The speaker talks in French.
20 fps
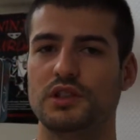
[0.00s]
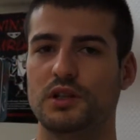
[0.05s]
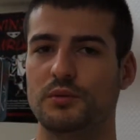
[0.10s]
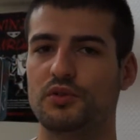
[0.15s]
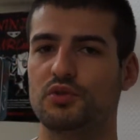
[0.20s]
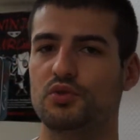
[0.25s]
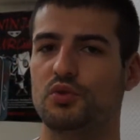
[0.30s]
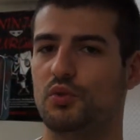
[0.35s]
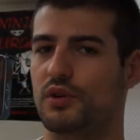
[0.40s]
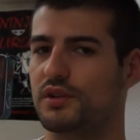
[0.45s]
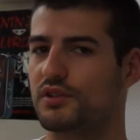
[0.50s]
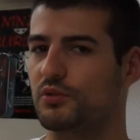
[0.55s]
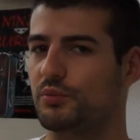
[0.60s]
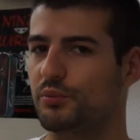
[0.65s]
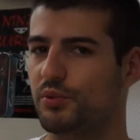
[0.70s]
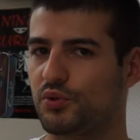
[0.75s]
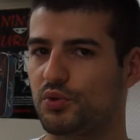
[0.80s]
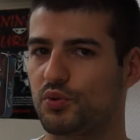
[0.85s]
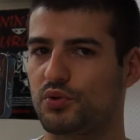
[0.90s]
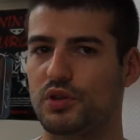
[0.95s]
Évidemment, si on voit que c'est
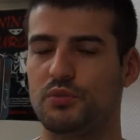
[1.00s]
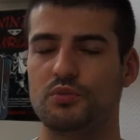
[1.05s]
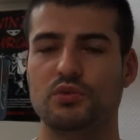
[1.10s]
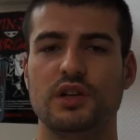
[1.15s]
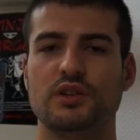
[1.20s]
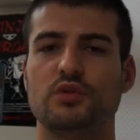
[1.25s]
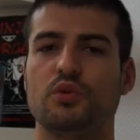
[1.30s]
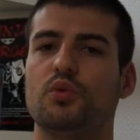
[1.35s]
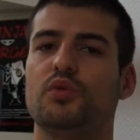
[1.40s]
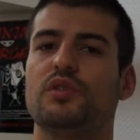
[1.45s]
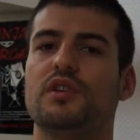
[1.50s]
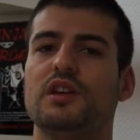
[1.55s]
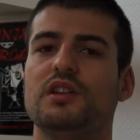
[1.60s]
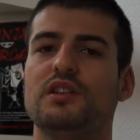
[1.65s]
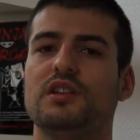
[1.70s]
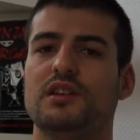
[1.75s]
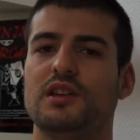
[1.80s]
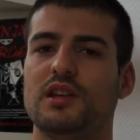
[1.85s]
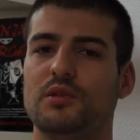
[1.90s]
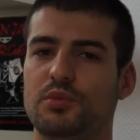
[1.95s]
une potion d'amulette, on sait
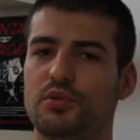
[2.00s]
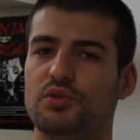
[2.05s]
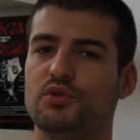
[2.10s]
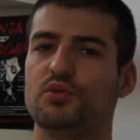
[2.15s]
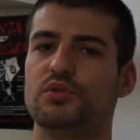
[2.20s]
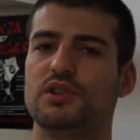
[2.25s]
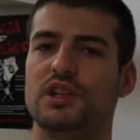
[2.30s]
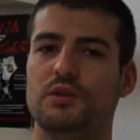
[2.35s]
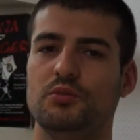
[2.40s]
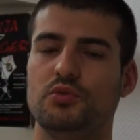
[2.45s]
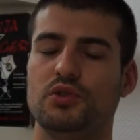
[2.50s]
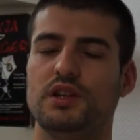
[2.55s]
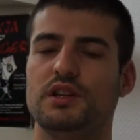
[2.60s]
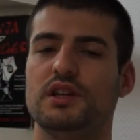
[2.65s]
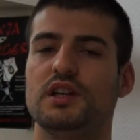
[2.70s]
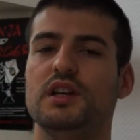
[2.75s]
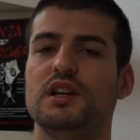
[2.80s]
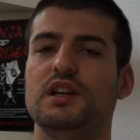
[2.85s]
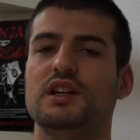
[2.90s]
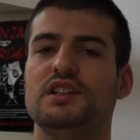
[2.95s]
qu'il y a telle potion ou telle amulette
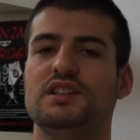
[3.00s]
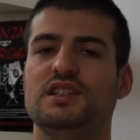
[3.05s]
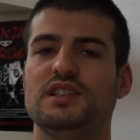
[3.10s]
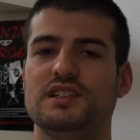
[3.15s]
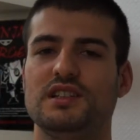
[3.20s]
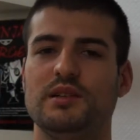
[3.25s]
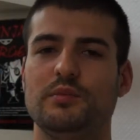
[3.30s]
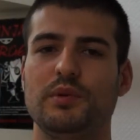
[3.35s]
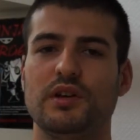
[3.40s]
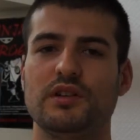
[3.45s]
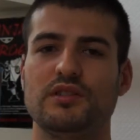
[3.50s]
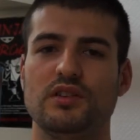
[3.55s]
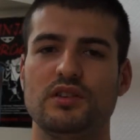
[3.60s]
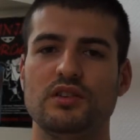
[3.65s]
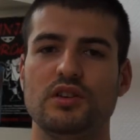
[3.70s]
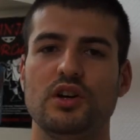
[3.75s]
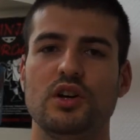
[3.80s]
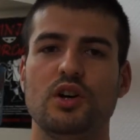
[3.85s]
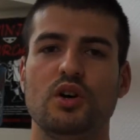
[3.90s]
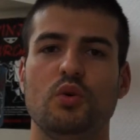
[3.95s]
chez cette
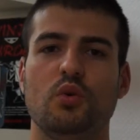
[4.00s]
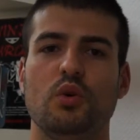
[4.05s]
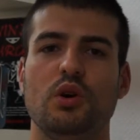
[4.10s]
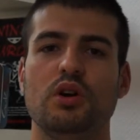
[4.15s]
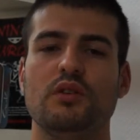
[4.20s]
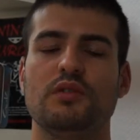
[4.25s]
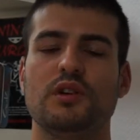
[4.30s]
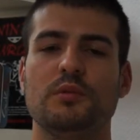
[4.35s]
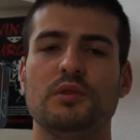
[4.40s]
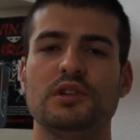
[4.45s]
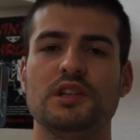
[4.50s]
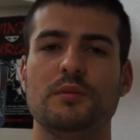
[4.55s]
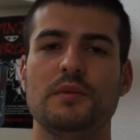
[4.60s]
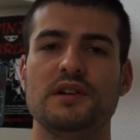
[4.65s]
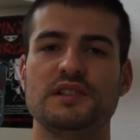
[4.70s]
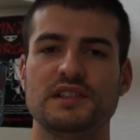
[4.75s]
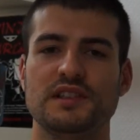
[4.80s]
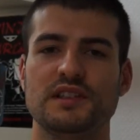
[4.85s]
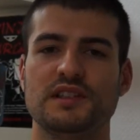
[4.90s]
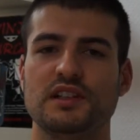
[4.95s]
personne, ou alors vraiment
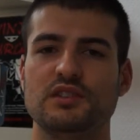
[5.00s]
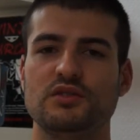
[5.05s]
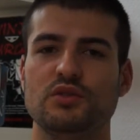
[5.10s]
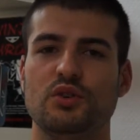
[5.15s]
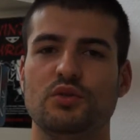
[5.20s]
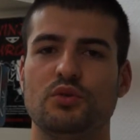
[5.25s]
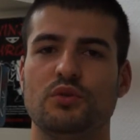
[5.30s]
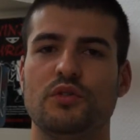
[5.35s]
d'amasser des trésors.